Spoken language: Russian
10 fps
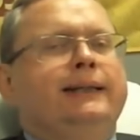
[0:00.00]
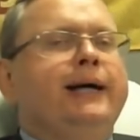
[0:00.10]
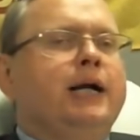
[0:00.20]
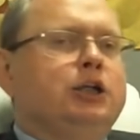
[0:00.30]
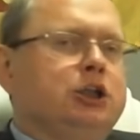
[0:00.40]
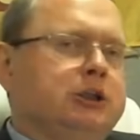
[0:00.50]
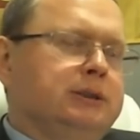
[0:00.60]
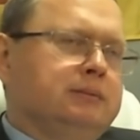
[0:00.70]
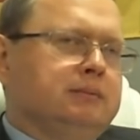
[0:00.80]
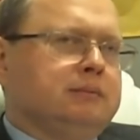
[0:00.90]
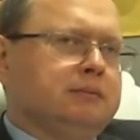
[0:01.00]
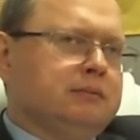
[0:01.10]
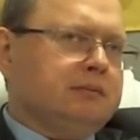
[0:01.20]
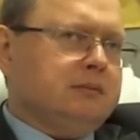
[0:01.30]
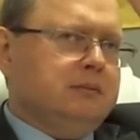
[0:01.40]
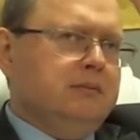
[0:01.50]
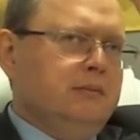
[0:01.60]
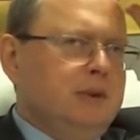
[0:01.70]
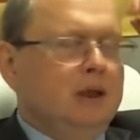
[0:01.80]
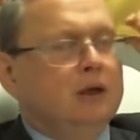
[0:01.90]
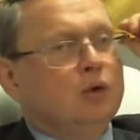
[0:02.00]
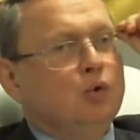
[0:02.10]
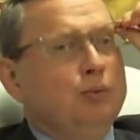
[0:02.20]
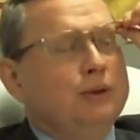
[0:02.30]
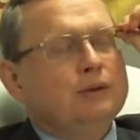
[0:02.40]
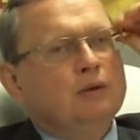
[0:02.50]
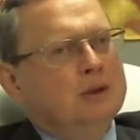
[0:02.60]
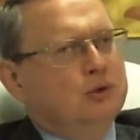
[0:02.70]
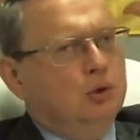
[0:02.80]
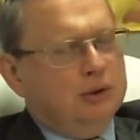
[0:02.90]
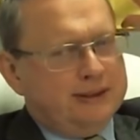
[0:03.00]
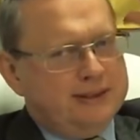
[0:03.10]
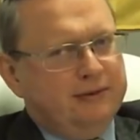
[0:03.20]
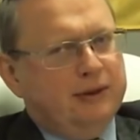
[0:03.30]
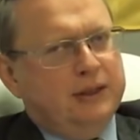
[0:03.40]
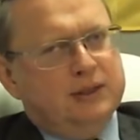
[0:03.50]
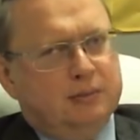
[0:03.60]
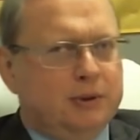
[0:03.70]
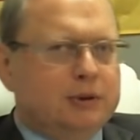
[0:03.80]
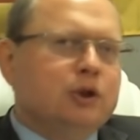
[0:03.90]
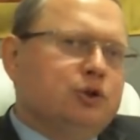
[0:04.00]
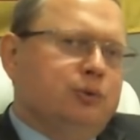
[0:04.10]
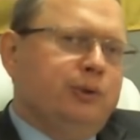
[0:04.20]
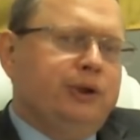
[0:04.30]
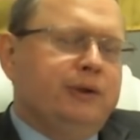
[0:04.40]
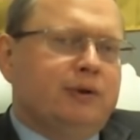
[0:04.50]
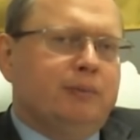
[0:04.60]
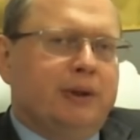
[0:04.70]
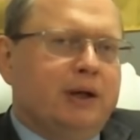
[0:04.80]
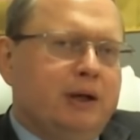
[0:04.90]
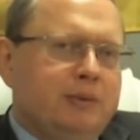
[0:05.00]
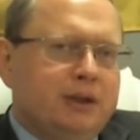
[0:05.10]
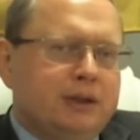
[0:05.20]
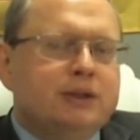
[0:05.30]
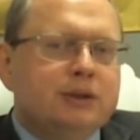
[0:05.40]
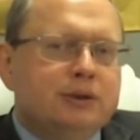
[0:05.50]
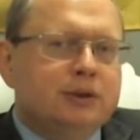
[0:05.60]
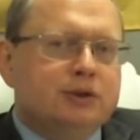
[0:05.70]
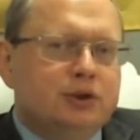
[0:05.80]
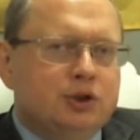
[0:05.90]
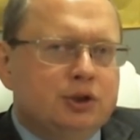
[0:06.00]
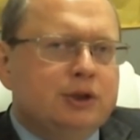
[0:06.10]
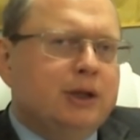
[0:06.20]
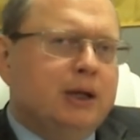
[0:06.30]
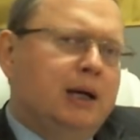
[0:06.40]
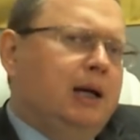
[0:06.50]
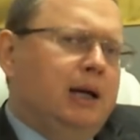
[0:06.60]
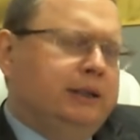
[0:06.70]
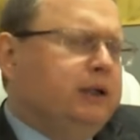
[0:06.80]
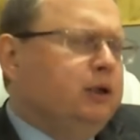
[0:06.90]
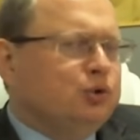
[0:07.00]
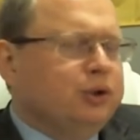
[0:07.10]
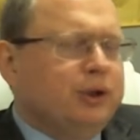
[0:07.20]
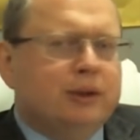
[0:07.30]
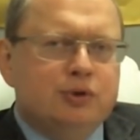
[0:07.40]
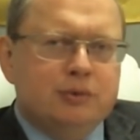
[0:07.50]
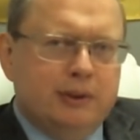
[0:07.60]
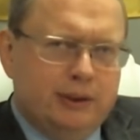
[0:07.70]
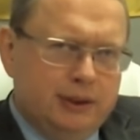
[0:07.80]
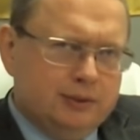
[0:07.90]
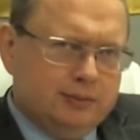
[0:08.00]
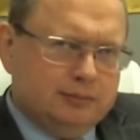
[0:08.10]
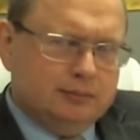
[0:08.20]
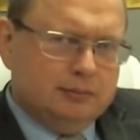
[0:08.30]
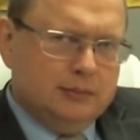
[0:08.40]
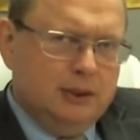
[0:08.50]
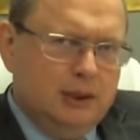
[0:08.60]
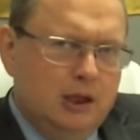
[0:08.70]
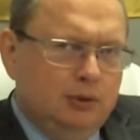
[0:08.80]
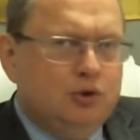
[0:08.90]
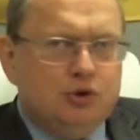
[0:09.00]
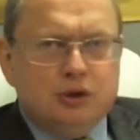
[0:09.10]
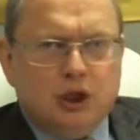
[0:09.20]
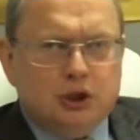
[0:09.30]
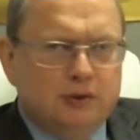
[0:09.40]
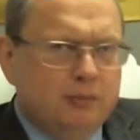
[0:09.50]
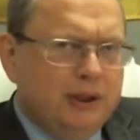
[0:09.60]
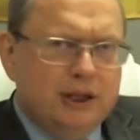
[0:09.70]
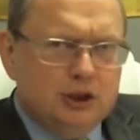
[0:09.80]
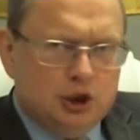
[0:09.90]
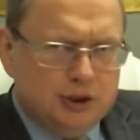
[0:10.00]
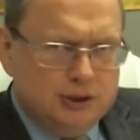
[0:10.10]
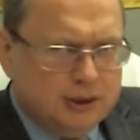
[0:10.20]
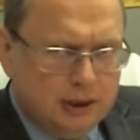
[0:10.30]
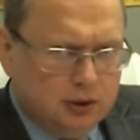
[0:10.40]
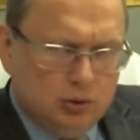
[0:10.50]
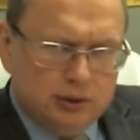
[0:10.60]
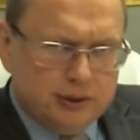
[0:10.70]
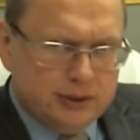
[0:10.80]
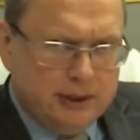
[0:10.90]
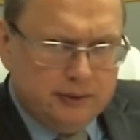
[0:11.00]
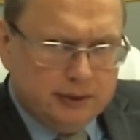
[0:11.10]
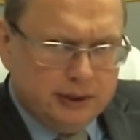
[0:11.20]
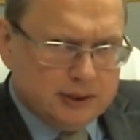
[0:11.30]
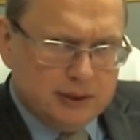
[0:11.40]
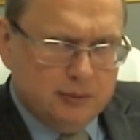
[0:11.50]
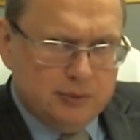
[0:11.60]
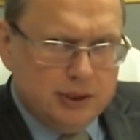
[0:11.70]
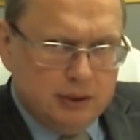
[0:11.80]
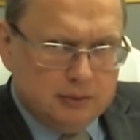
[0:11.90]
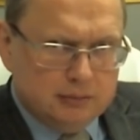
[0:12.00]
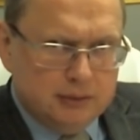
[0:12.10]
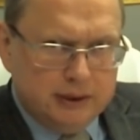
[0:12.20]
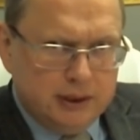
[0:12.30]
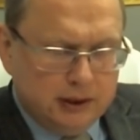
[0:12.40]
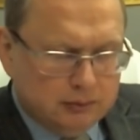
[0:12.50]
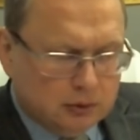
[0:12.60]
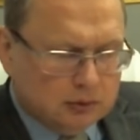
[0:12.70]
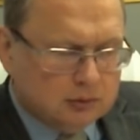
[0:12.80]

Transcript: дальше а рубль, доллар заварится по отношению к евро, по крайней мере, на 1,34. А дальше уже надо будет смотреть. Ну, ничего страшного, был 1,60 доллар за евро, на самом деле, не так давно.